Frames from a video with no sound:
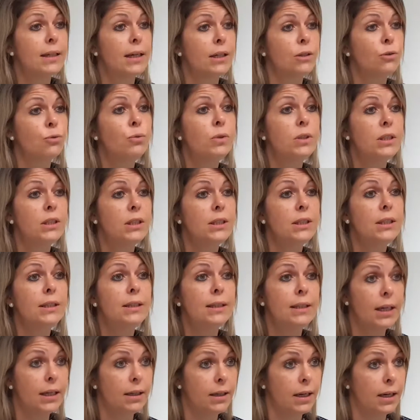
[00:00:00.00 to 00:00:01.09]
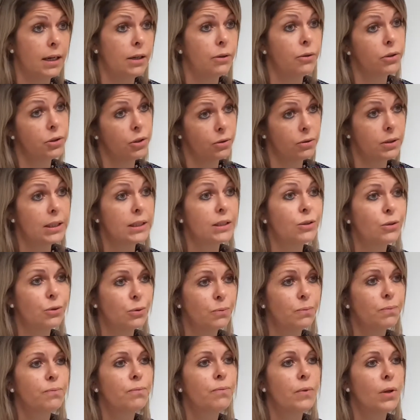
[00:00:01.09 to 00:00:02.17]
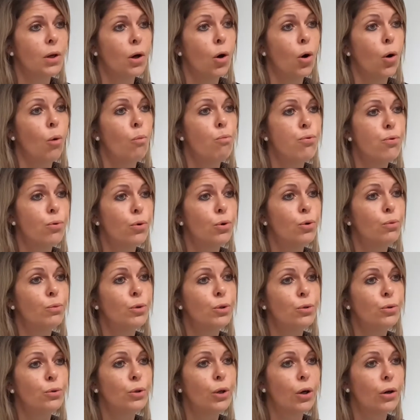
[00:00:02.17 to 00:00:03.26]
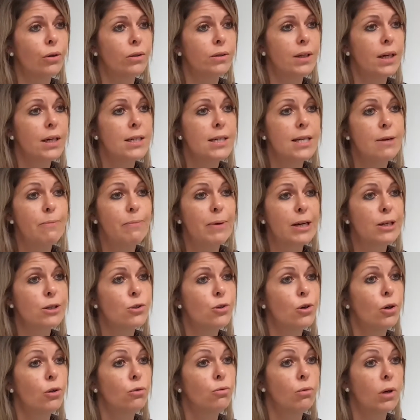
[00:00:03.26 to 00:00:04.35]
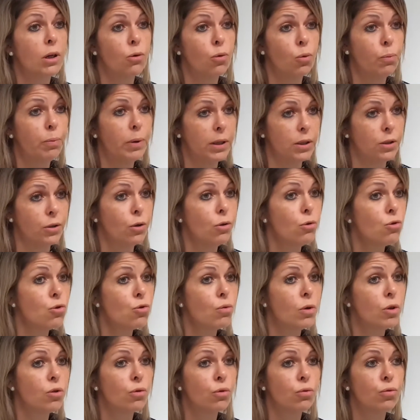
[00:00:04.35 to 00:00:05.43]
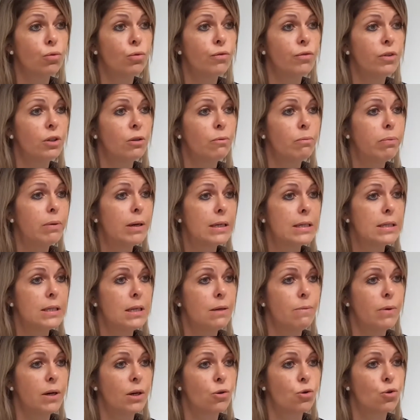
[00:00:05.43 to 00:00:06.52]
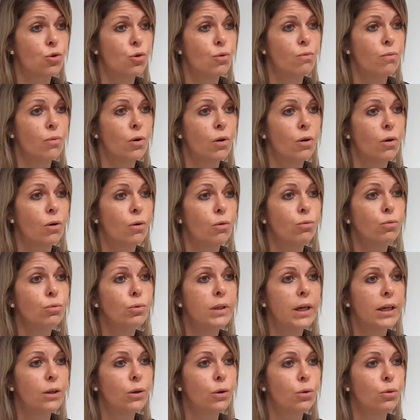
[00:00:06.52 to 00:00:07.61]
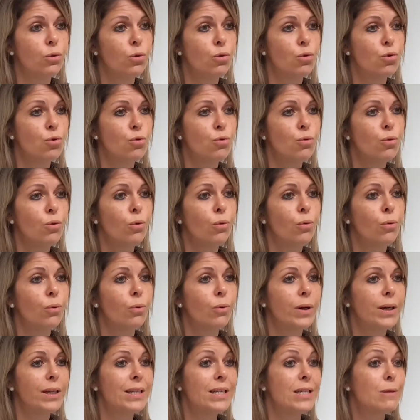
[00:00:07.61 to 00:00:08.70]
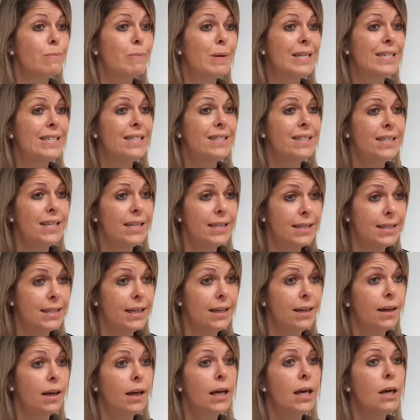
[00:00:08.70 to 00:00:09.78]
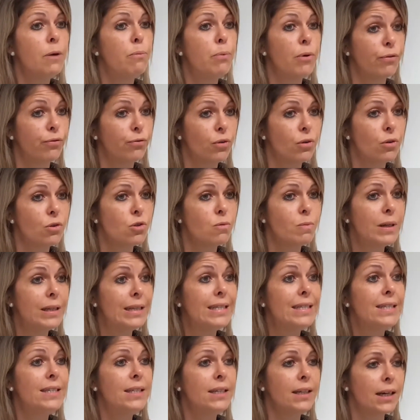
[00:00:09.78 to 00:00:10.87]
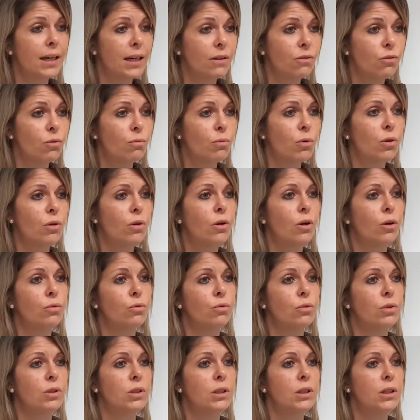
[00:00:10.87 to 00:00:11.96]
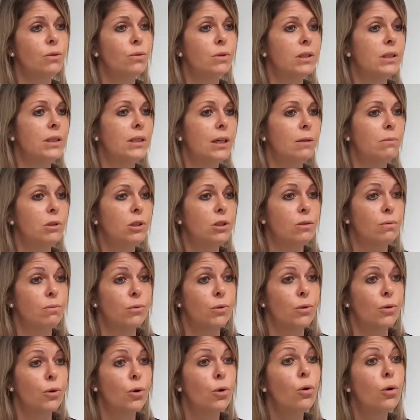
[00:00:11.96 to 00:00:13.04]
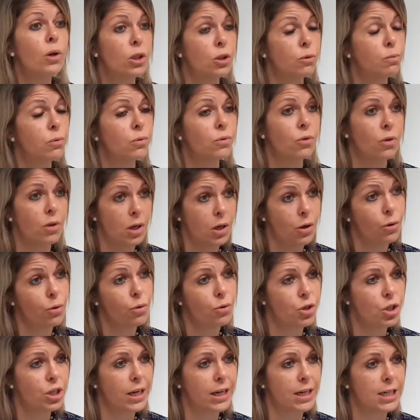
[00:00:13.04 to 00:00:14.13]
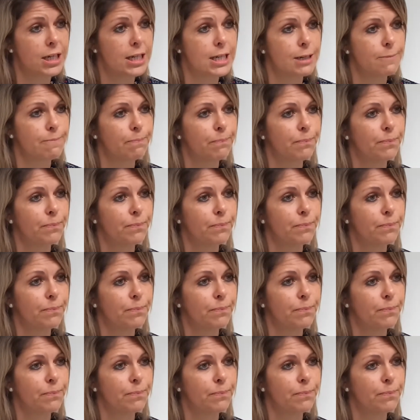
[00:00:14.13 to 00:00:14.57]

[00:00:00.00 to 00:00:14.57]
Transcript: C'est un outil d'aide à l'orientation. Pour le module grand âge, les personnes ou accompagnants souhaitant trouver une place d'hébergement ou d'accueil de jour ont un espace dédié et peuvent transmettre directement leur dossier aux établissements correspondant à leurs recherches.